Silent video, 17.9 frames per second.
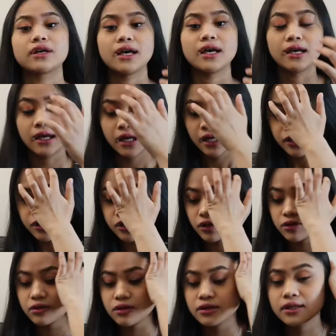Okay,
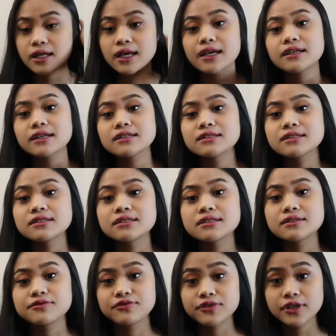so
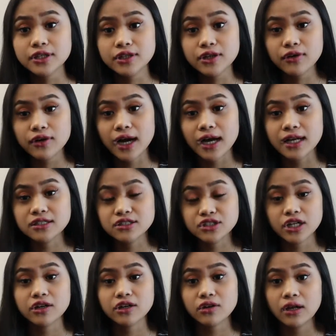today's video guys,
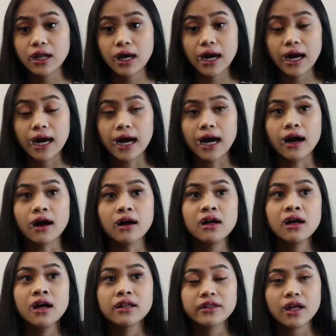share ko lang ha.
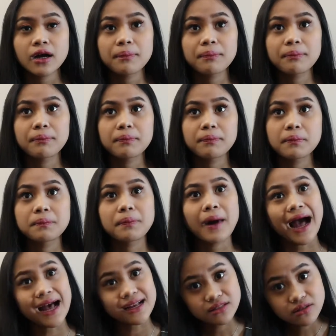
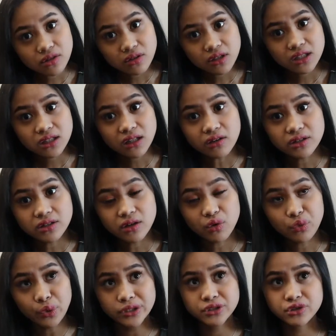Nagpa-ask ulit ako
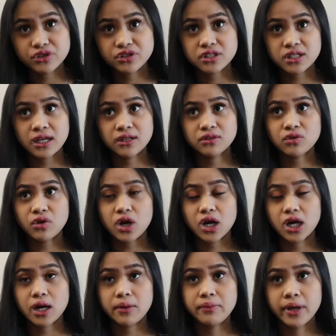ng question sa inyo
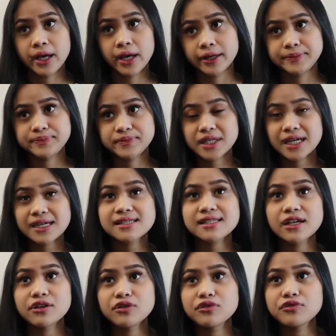kagabi
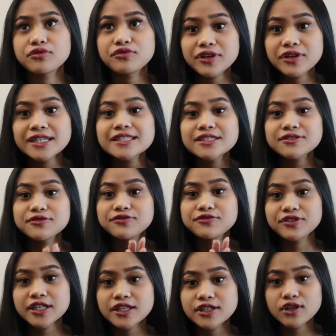kasi yung first
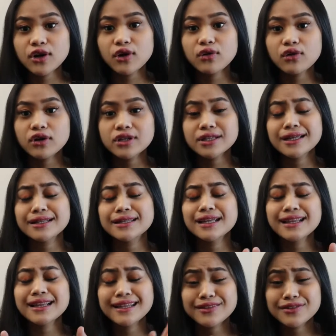video ko
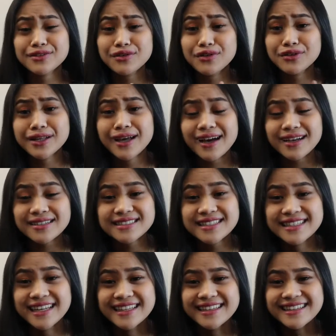na-delete ko na
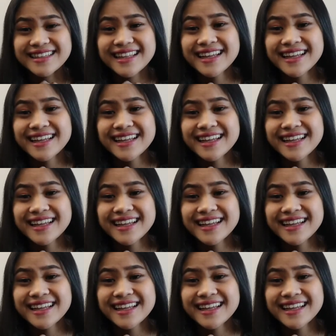accident,